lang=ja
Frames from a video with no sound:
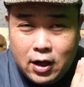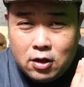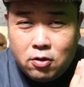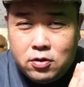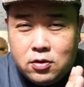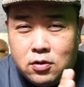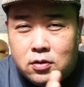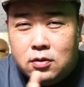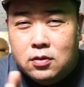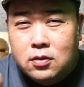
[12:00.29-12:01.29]
画という
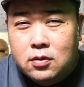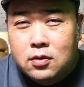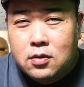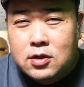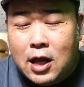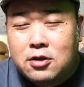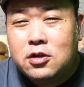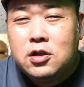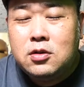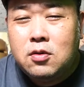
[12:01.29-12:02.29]
作
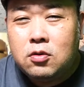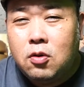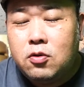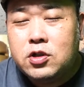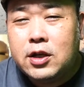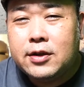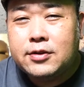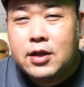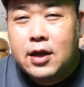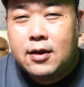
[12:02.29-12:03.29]
品を通してで
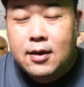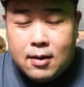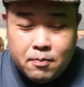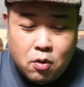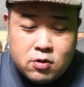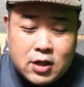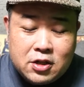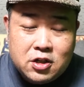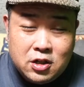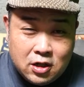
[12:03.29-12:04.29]
すね、僕た
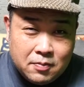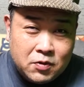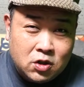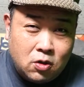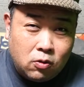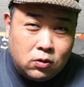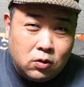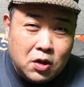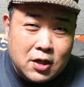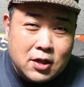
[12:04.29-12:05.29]
ちにそっ
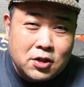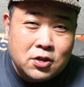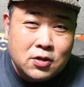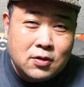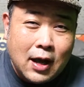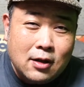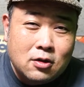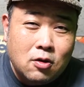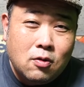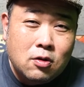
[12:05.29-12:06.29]
と優しく感
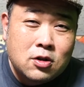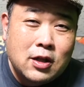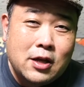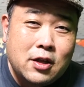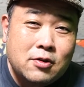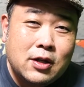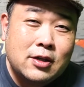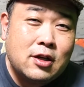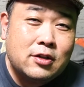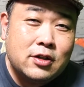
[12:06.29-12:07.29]
動を伝えてくれた
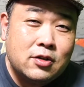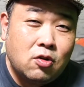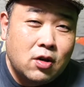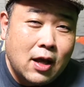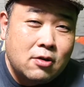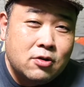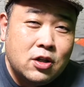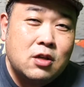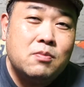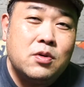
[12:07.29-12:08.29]
作品、それが「
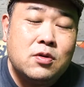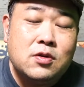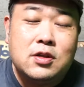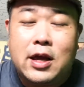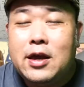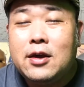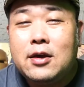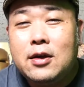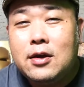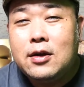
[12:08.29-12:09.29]
グリーンブック」で
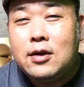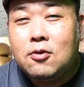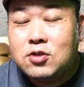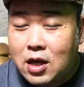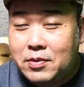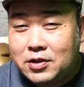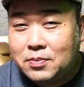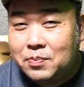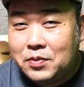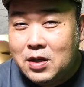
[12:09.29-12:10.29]
ございます。
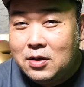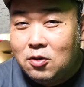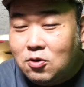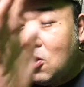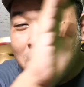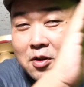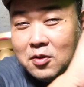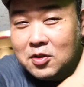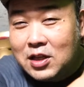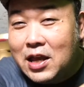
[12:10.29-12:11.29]
どうぞ
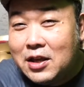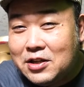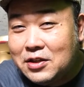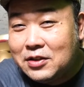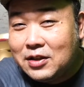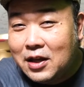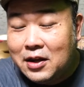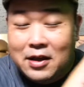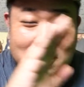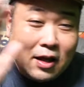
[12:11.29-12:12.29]
TSUTAYAに行って、
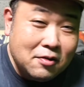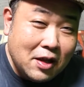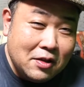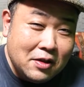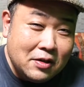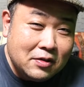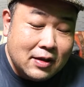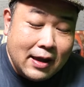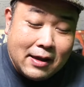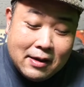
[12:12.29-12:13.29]
レンタル店に行っ
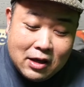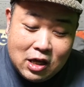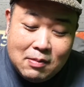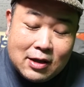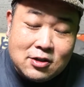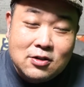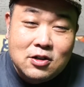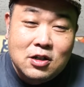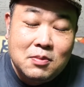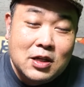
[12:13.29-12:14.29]
て、今すぐ
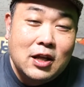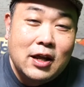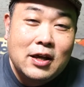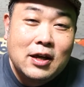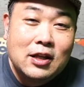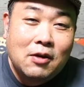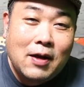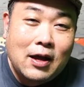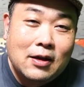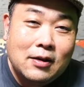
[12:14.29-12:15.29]
に見てない方は